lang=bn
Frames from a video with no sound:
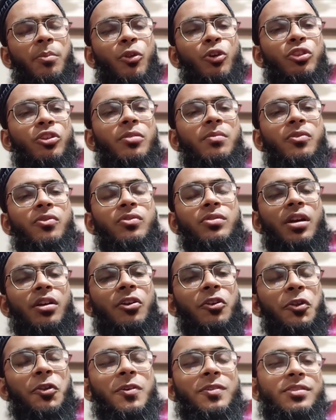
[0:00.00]
প্রথম
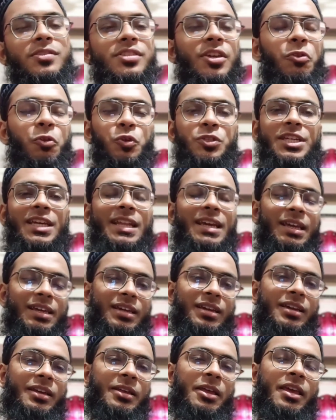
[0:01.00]
উদাহরণ হচ্ছে রোজা
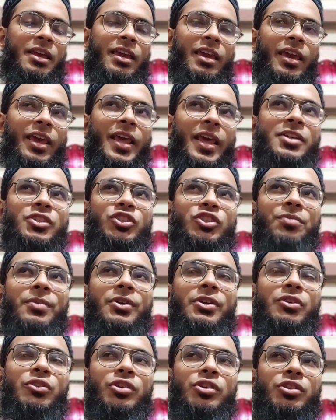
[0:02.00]
রাখা এক
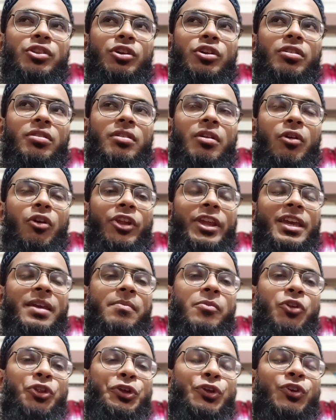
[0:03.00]
সময় হয়তো অনেকে
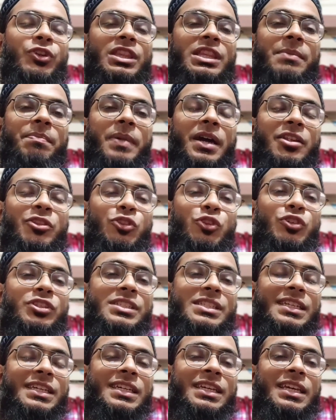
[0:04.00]
মনে করতে পারতো
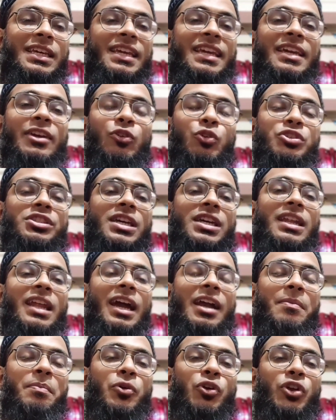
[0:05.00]
যে রোজা
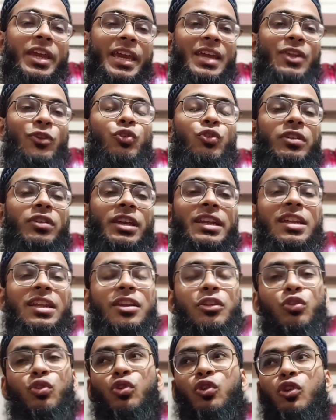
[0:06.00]
রাখবো কেন এটার
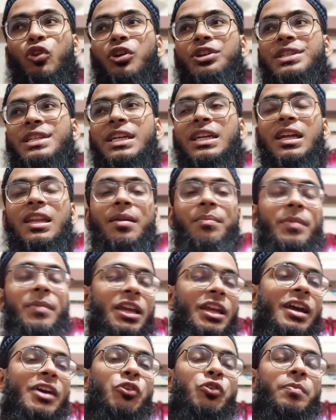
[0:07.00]
কোনো লজিক্যাল আমরা
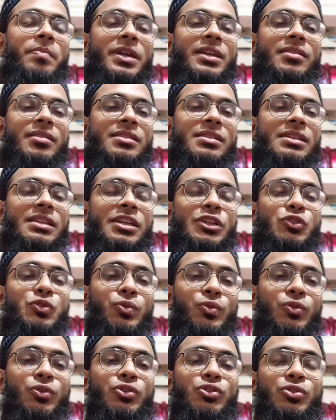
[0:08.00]
কারণ পাইতাছি না
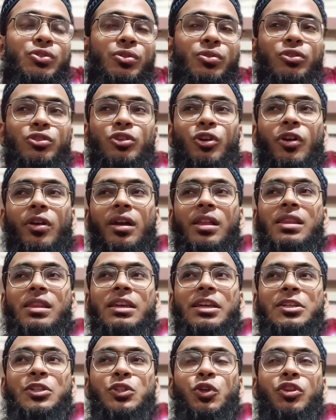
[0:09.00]
শুধু শুধু সকাল
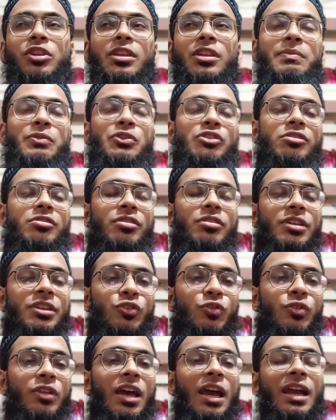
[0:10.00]
থেকে সন্ধ্যা পর্যন্ত
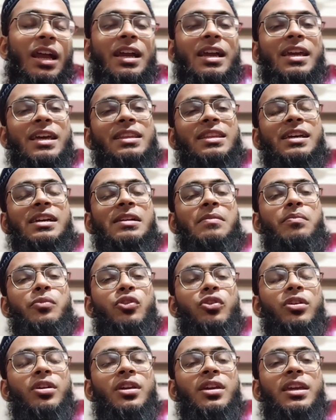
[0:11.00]
কিছু না খায়া থাকবো
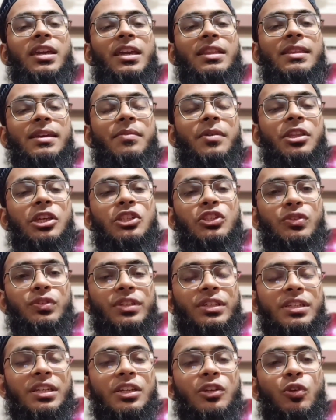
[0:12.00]
এতে আমাদের
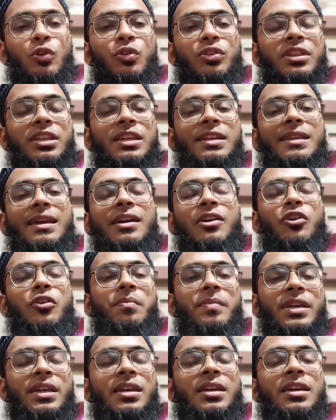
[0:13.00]
শরীরের ক্ষতি না
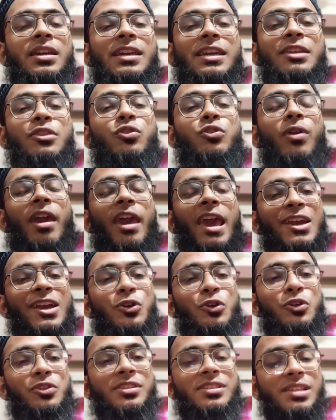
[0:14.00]
হবে কিন্তু
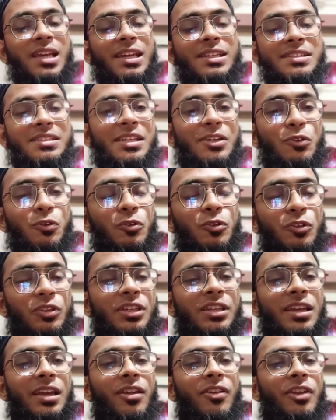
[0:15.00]
এখন সায়েন্সের
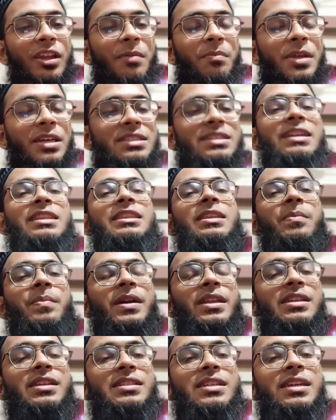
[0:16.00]
উন্নতির কারণে আমরা জানতে
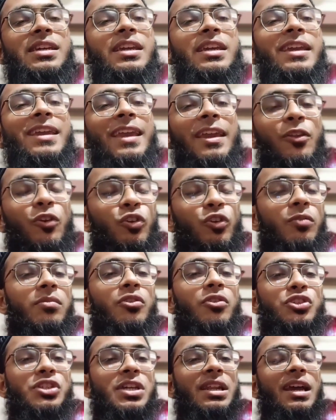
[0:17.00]
পারি যে এরকম
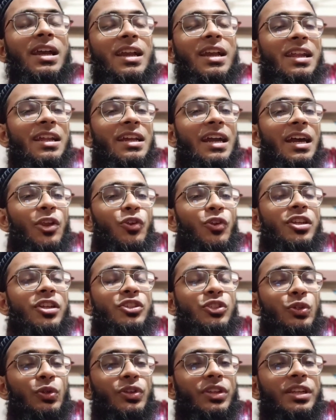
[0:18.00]
রোজা রাখার কারণে
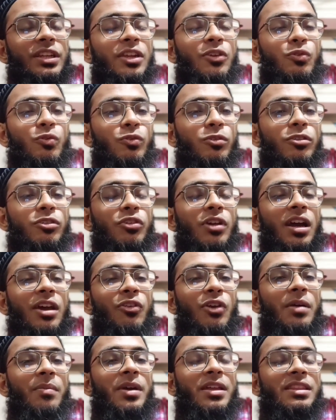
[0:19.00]
শরীরের উল্টো
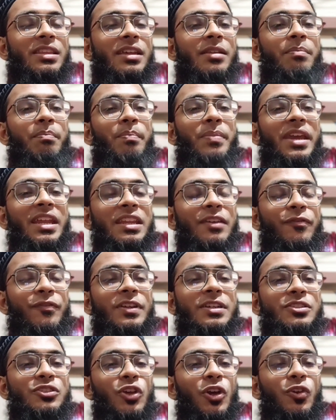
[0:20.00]
আরও আমাদের
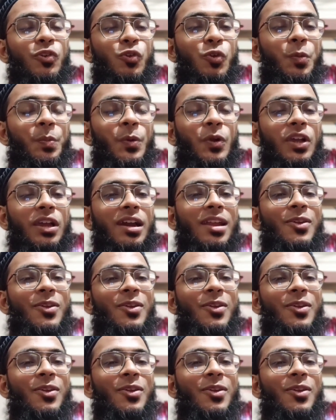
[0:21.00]
বেনিফিটস হয় উপকার